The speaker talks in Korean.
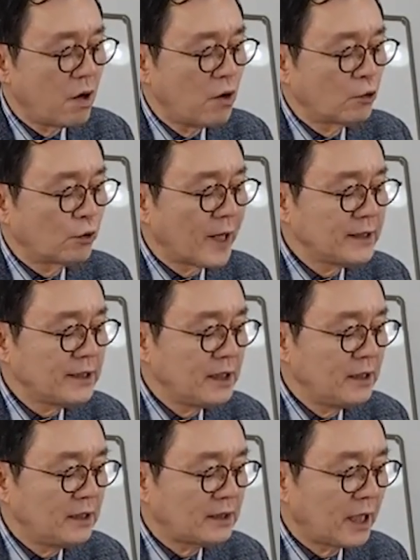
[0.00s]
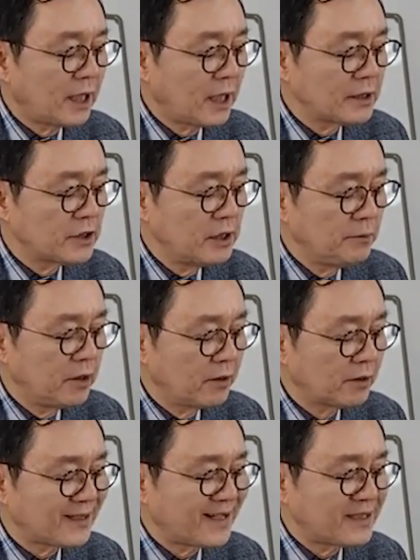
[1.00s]
억울한 일
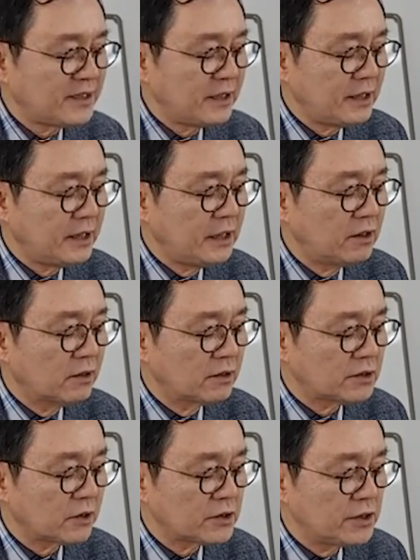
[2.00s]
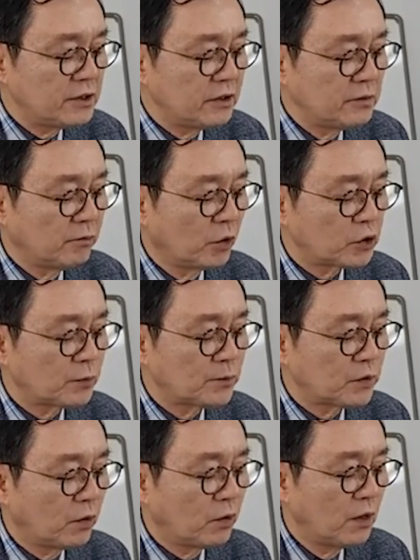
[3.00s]
당하시며 다시 일어서시는
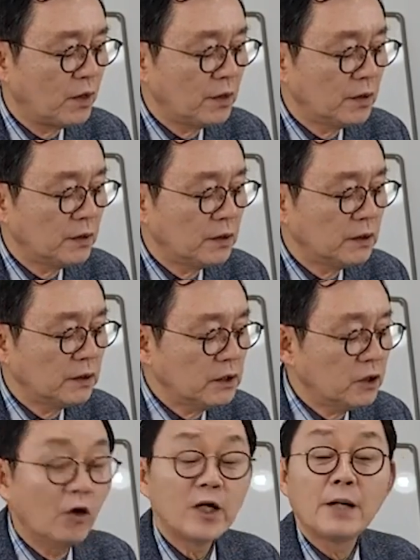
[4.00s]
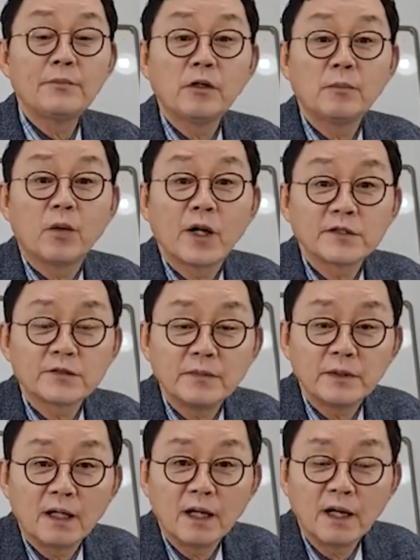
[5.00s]
모습도 응원하며
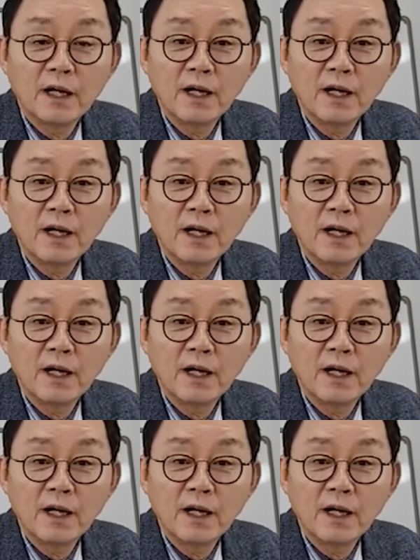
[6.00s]
보았습니다.